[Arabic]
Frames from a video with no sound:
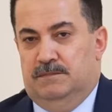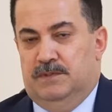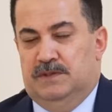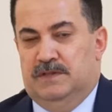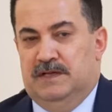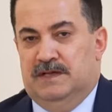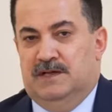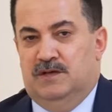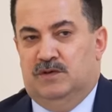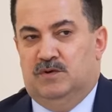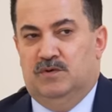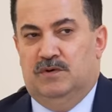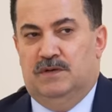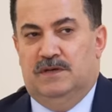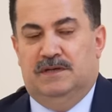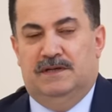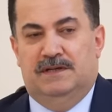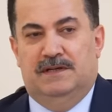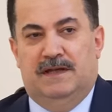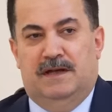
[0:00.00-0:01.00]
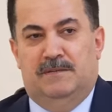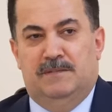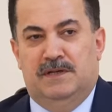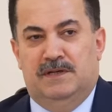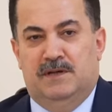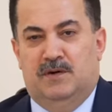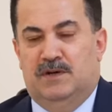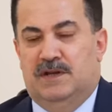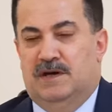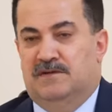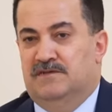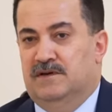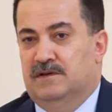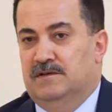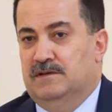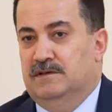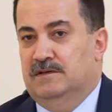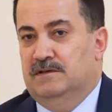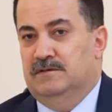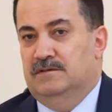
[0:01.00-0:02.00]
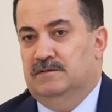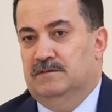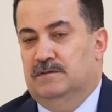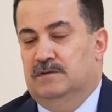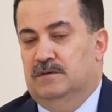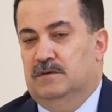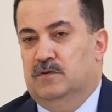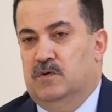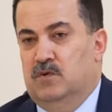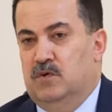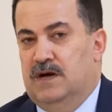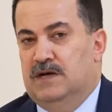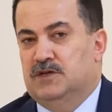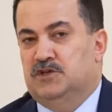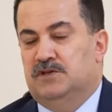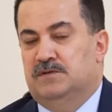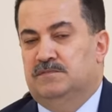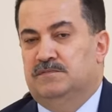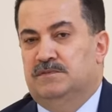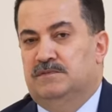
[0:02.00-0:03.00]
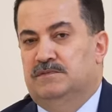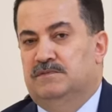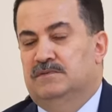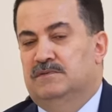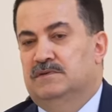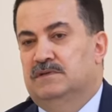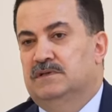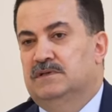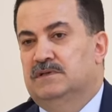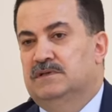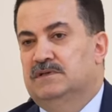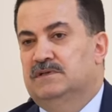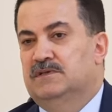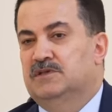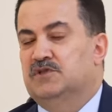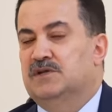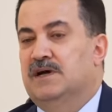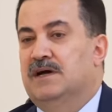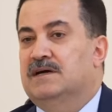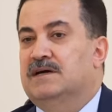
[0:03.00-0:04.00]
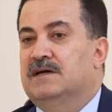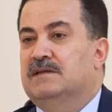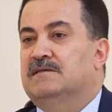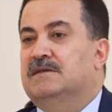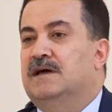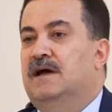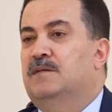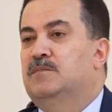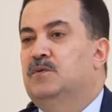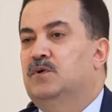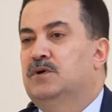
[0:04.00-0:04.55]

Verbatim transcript: بالتأكيد هو لا منه ولا فضل هو واجب تجاه قطاع